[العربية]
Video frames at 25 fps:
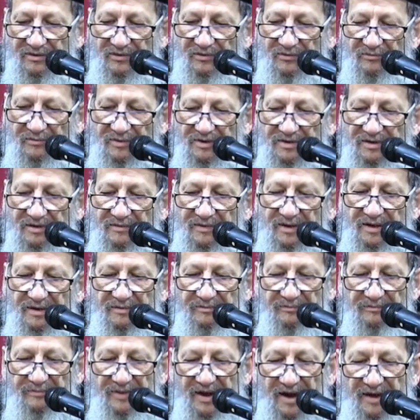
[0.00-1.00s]
هم
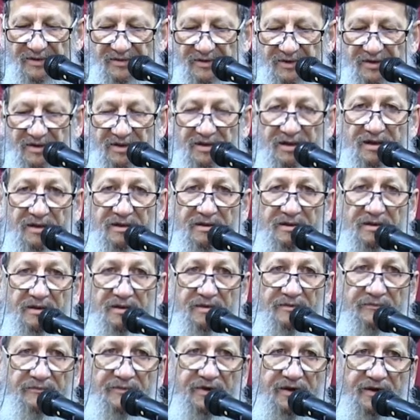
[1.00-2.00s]
طبعا بعد كده
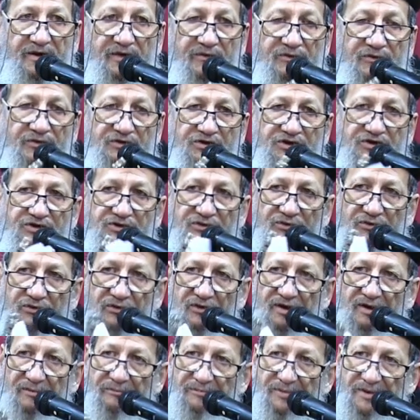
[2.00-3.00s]
ما كانوش
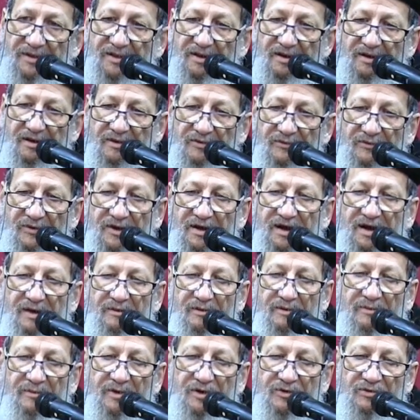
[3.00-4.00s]
يشكروا ربنا
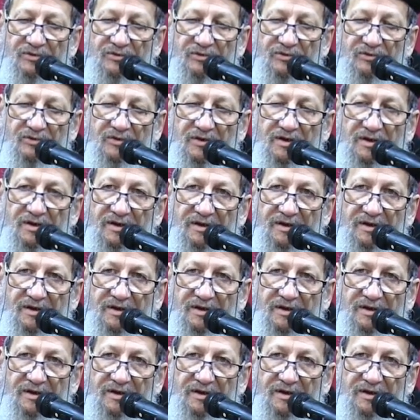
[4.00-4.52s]
وانما برضه